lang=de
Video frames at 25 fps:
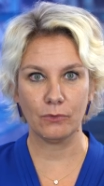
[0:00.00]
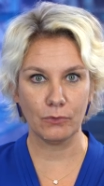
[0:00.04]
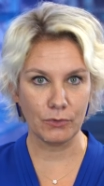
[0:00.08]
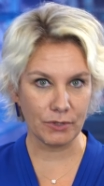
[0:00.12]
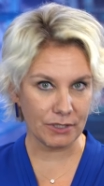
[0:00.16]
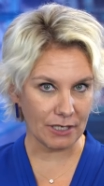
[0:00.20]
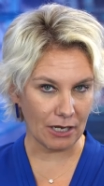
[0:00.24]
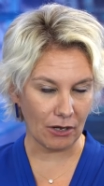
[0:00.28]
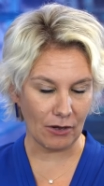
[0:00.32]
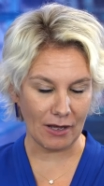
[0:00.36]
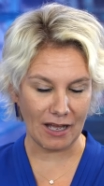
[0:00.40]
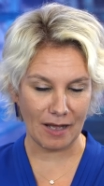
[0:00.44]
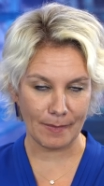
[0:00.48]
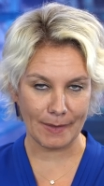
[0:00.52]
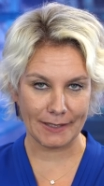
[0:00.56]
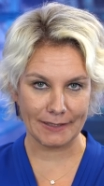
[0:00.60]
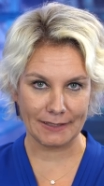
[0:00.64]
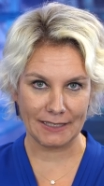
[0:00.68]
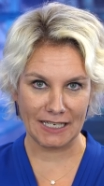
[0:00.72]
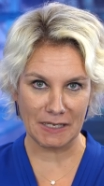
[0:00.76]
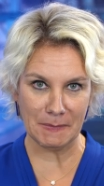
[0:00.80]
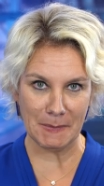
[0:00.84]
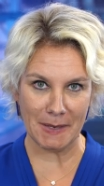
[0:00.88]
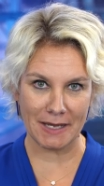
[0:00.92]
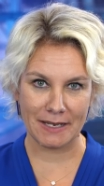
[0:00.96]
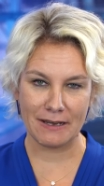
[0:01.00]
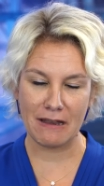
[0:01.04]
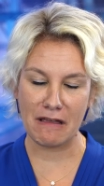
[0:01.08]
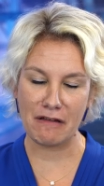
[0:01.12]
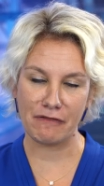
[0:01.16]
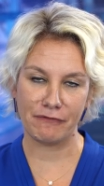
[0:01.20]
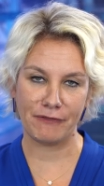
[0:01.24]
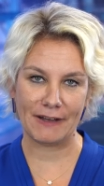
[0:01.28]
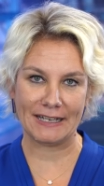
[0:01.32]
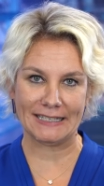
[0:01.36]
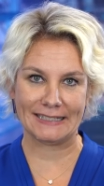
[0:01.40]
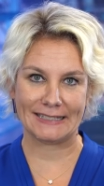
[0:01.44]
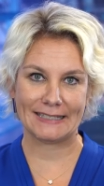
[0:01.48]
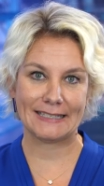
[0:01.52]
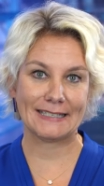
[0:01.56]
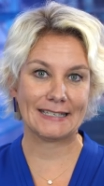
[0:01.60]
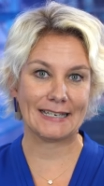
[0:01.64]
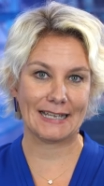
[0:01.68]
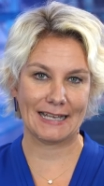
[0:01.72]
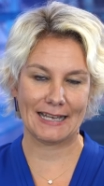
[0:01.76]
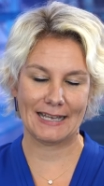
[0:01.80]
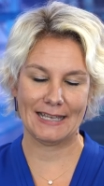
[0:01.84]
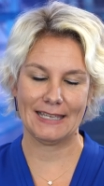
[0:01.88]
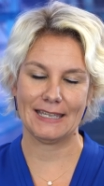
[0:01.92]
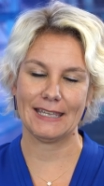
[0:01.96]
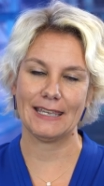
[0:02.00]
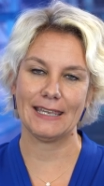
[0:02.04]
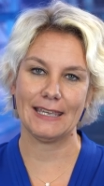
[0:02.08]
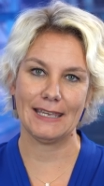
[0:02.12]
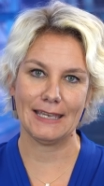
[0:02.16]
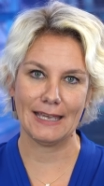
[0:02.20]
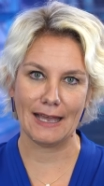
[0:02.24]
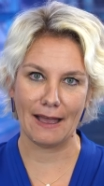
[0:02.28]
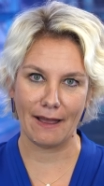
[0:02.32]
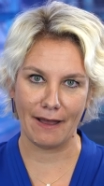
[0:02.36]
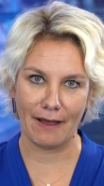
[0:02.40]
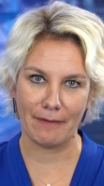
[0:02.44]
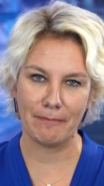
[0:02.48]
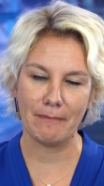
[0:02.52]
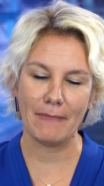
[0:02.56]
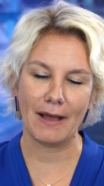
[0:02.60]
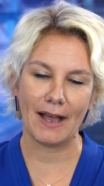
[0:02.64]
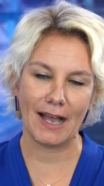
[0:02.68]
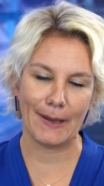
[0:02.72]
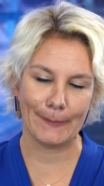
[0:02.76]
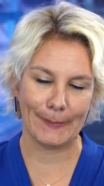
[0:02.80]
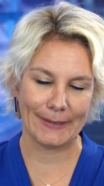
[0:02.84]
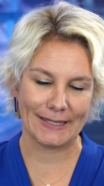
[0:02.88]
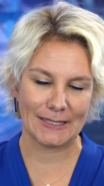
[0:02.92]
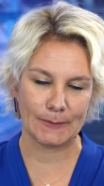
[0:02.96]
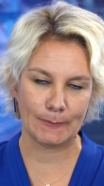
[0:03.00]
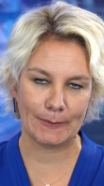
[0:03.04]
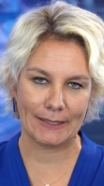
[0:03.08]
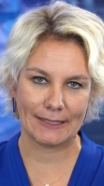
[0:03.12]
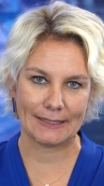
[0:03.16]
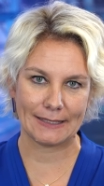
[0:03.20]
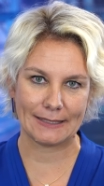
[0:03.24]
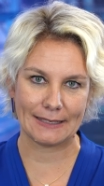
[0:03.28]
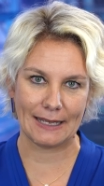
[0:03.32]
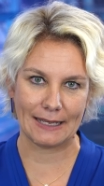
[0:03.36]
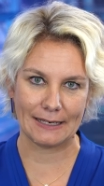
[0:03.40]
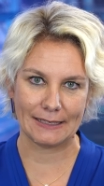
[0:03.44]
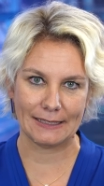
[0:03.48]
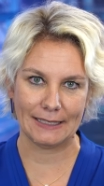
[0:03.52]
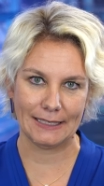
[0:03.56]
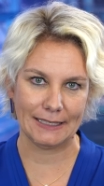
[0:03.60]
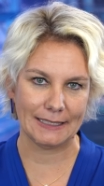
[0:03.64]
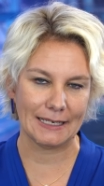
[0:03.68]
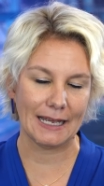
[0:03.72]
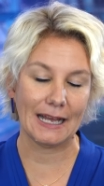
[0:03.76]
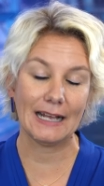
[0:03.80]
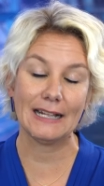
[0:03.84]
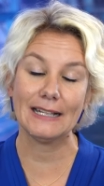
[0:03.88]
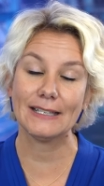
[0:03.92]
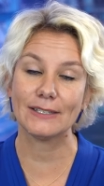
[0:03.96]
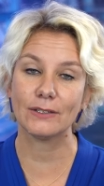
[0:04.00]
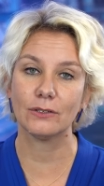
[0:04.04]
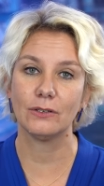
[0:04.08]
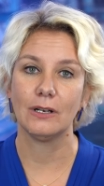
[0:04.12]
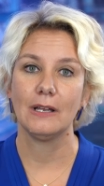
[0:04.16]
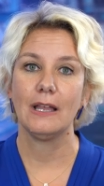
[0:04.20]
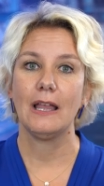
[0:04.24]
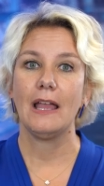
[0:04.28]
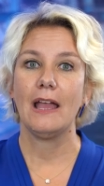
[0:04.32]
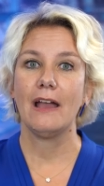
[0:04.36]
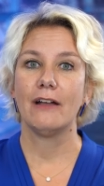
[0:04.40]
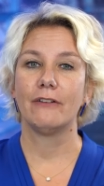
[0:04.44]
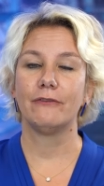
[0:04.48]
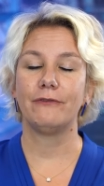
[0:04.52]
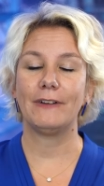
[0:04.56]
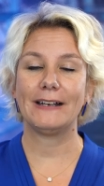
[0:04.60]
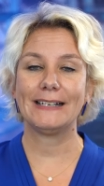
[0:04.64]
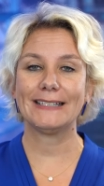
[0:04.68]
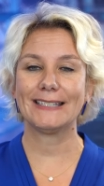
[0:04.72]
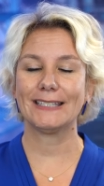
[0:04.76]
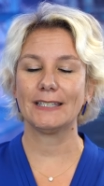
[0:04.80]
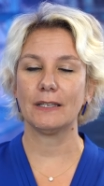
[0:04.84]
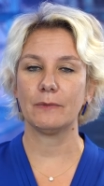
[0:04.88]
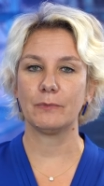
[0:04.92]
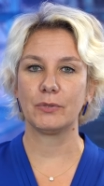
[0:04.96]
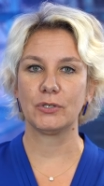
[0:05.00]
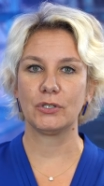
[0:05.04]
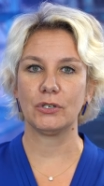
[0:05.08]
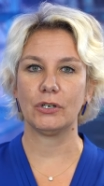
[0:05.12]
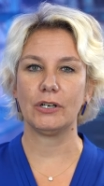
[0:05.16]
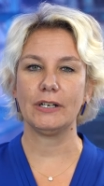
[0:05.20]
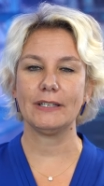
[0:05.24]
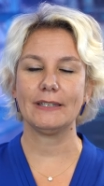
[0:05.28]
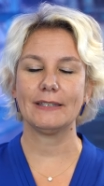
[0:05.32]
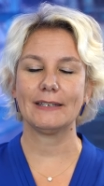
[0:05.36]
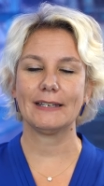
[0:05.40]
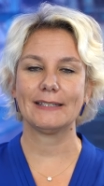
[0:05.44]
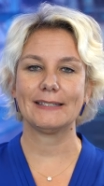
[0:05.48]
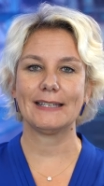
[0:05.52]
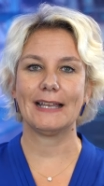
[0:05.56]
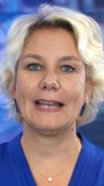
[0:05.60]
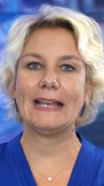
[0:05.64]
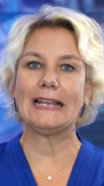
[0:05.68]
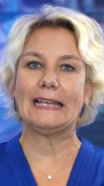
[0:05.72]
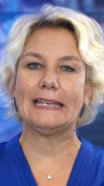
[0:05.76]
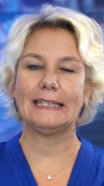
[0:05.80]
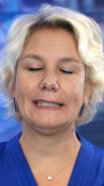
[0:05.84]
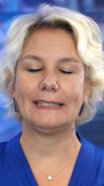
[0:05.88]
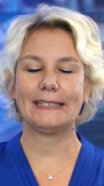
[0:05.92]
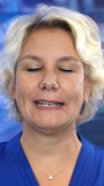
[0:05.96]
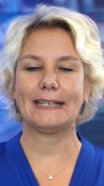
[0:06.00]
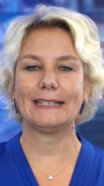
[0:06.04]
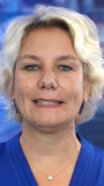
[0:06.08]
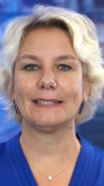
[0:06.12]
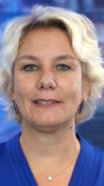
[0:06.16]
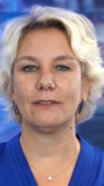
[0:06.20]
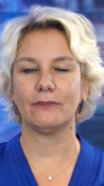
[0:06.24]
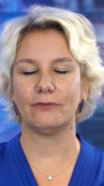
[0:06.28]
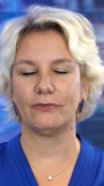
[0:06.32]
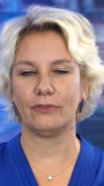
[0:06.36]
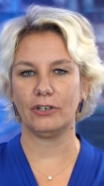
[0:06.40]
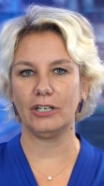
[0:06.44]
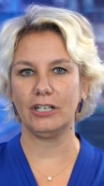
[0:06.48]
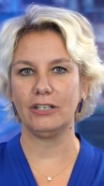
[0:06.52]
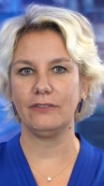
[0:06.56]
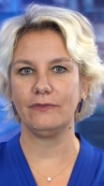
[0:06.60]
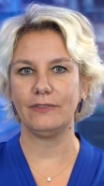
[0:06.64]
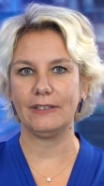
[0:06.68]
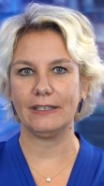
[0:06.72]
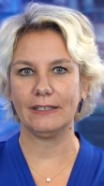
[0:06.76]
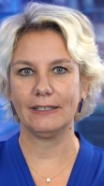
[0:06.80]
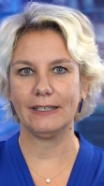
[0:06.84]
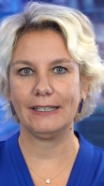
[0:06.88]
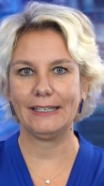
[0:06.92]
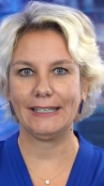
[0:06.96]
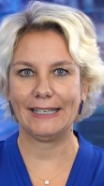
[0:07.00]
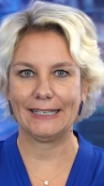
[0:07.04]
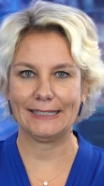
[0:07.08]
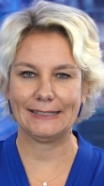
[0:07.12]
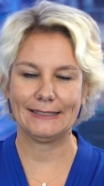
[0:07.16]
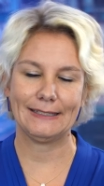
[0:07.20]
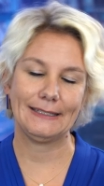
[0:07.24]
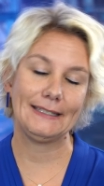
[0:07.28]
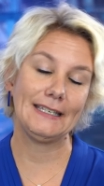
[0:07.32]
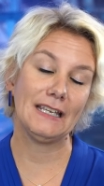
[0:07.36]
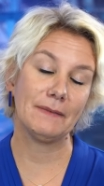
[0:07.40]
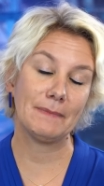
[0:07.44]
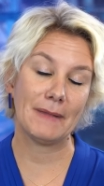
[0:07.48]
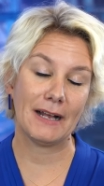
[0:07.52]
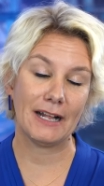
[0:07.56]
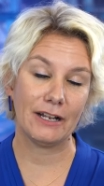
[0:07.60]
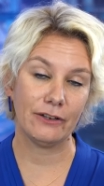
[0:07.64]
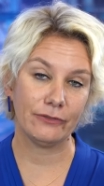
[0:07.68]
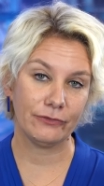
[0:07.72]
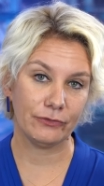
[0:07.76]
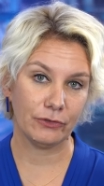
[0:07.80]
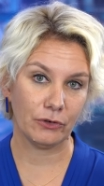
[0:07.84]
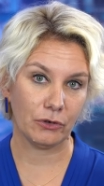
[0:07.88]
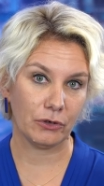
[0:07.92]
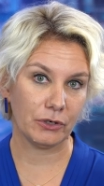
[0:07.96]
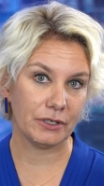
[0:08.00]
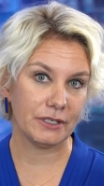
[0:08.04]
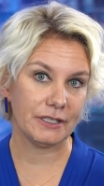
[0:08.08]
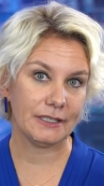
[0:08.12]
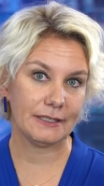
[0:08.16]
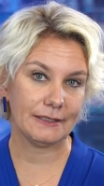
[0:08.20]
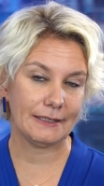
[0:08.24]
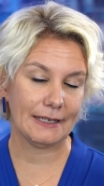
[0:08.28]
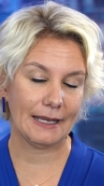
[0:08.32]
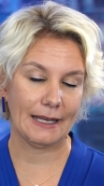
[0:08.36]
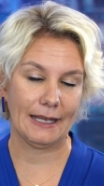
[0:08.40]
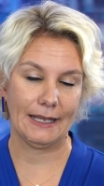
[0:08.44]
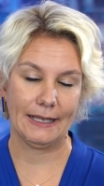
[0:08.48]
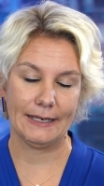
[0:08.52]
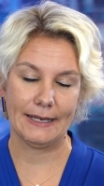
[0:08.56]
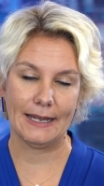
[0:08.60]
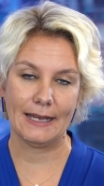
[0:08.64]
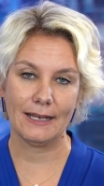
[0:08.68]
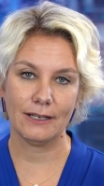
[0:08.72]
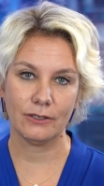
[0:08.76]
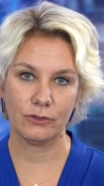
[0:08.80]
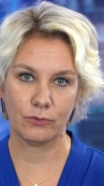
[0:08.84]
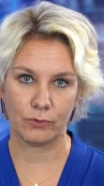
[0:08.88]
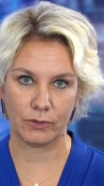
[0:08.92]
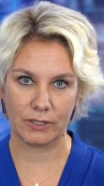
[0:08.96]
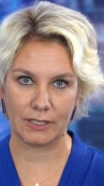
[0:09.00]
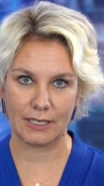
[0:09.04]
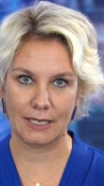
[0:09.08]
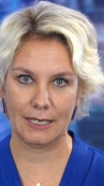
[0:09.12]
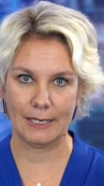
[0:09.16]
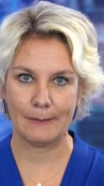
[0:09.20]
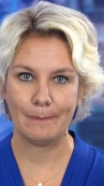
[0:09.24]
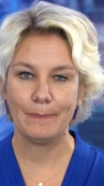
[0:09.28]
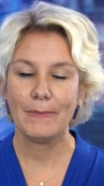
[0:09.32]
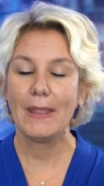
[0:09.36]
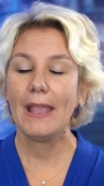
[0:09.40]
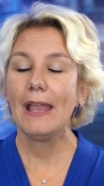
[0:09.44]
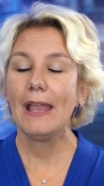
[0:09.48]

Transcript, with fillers: und auch Arbeitnehmern, was 3G am Arbeitsplatz angeht. Also, was bedeutet das eigentlich? Das wollen wir jetzt hier mal für euch der Reihe nach durchgehen.